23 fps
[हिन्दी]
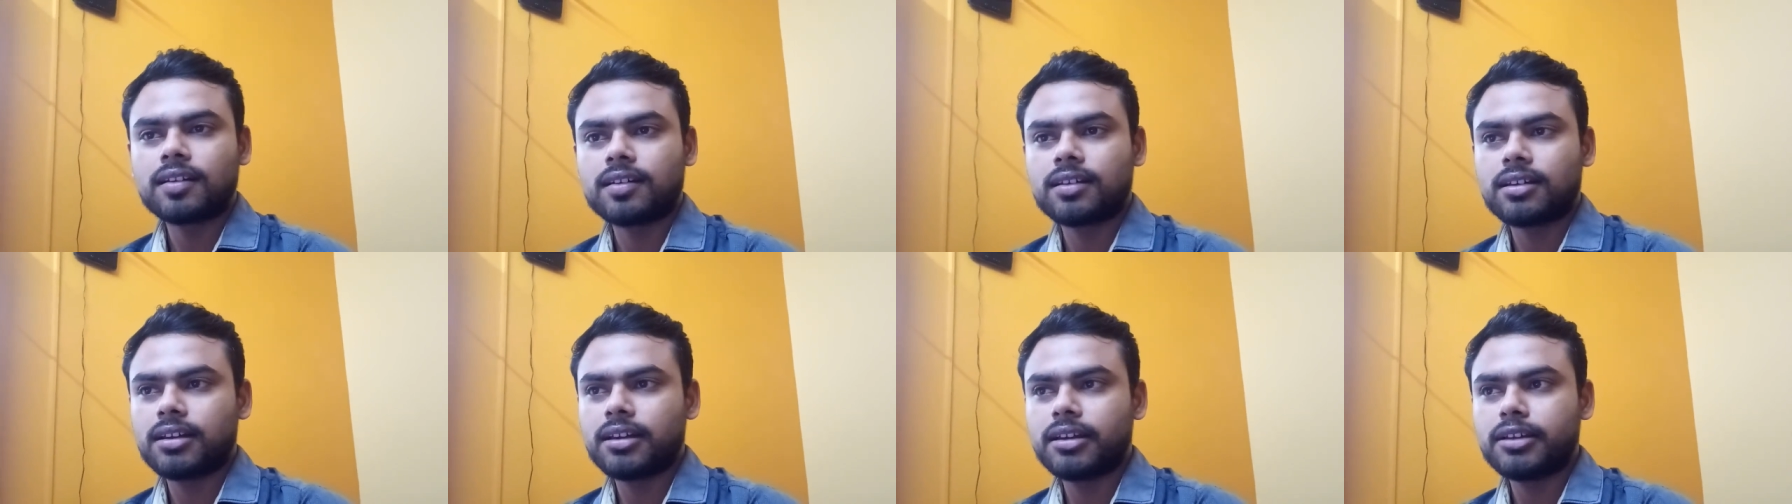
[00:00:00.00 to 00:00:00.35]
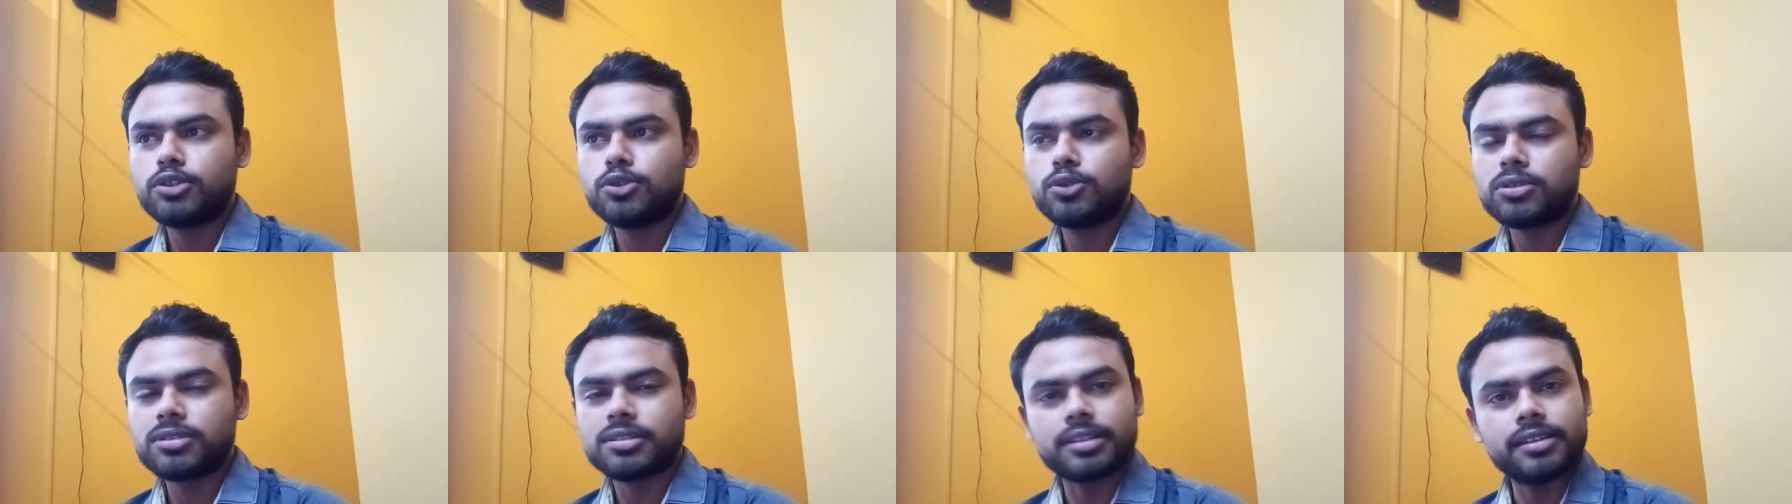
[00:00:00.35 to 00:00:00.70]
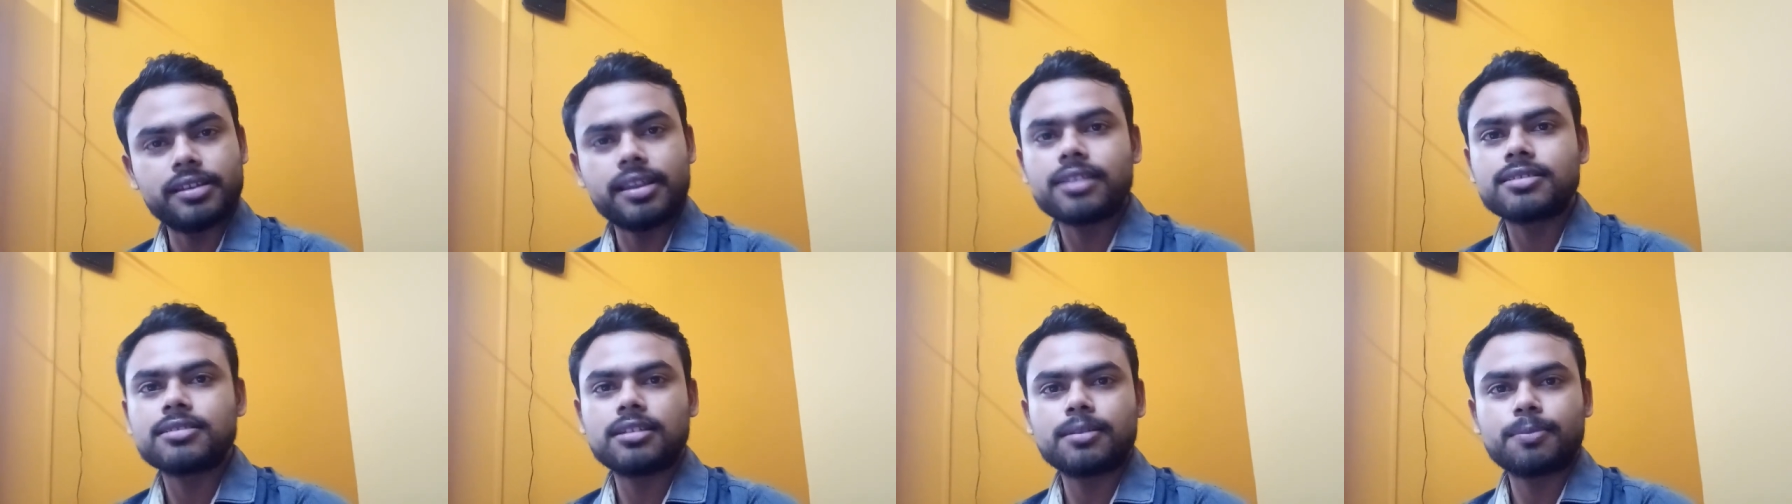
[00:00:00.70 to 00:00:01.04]
कि जो
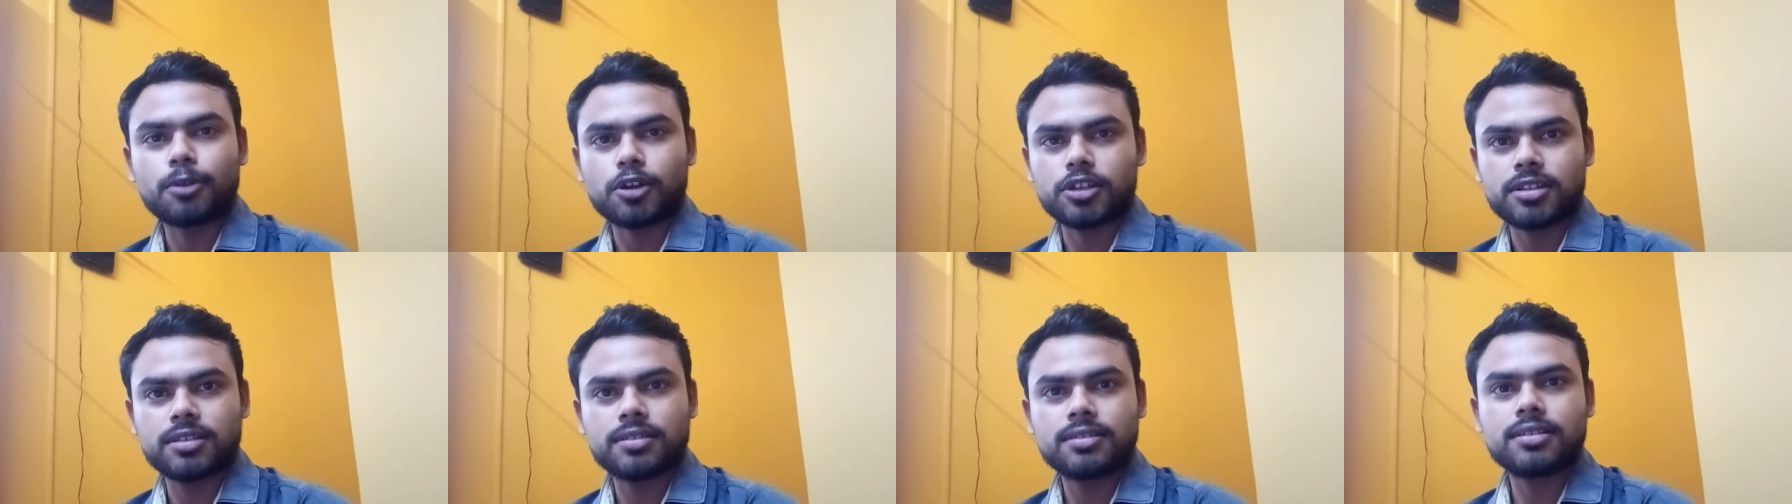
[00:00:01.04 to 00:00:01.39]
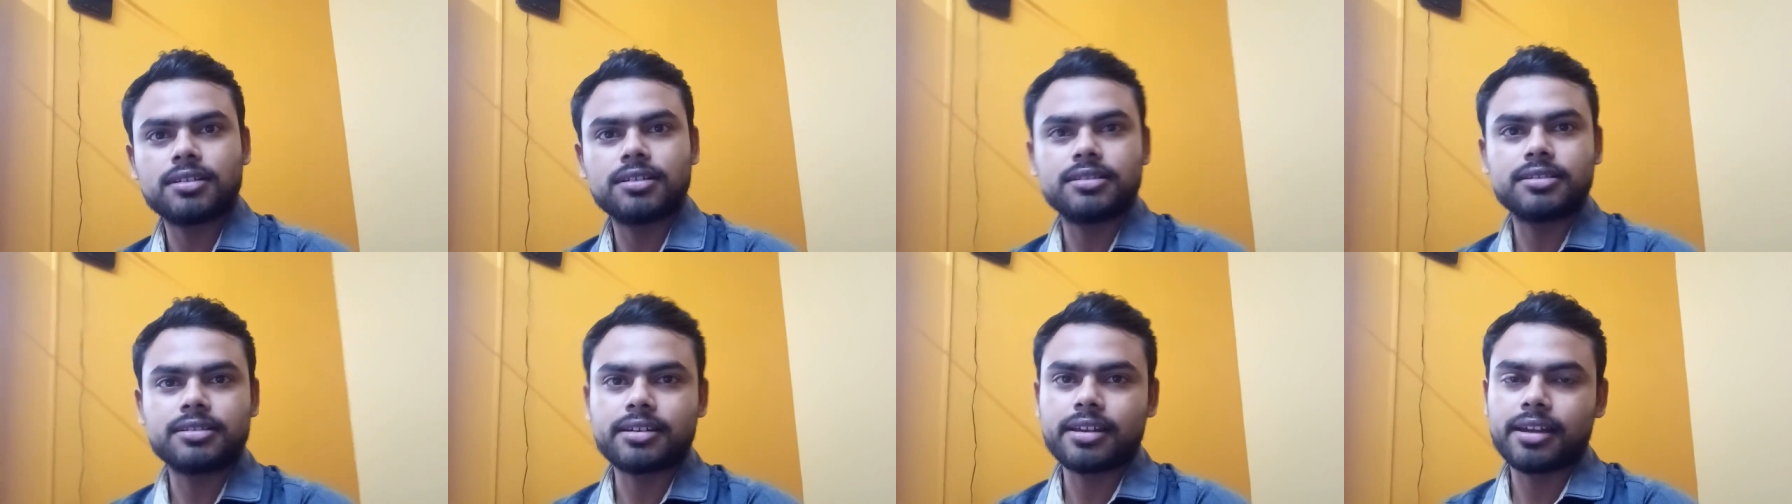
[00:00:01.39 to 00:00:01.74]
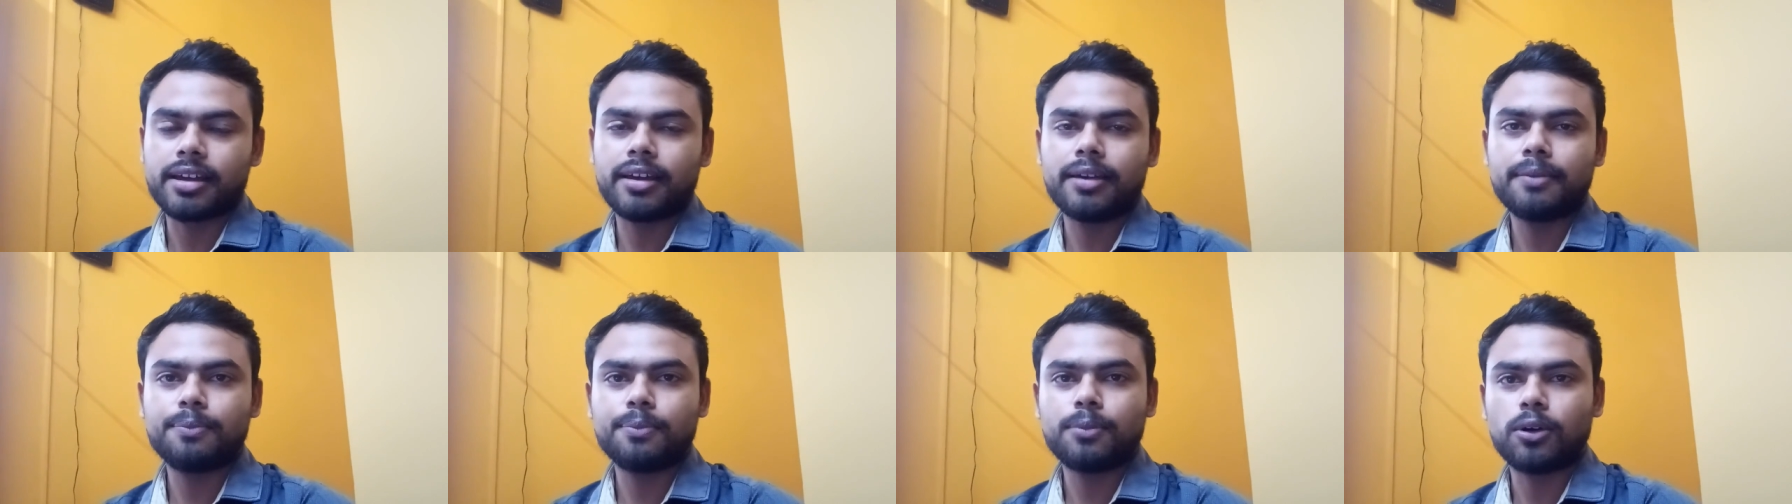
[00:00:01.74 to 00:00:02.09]
सिलेक्शन प्रोसेस की
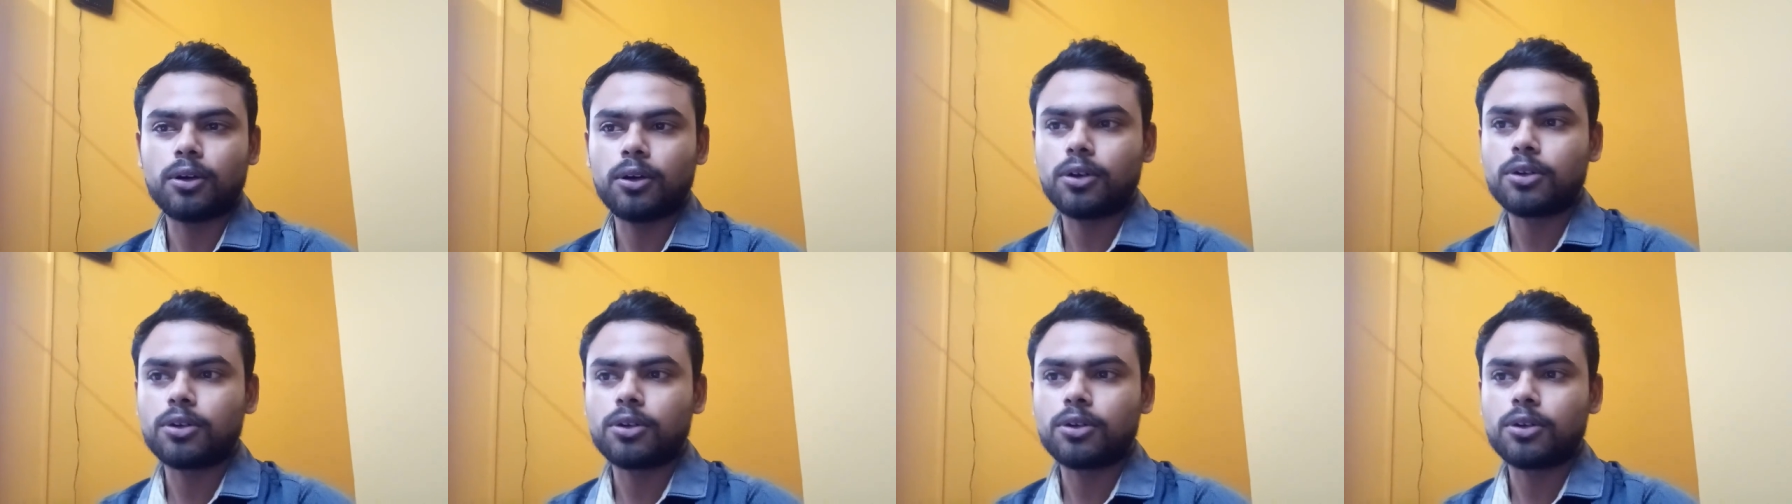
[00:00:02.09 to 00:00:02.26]
स्टेप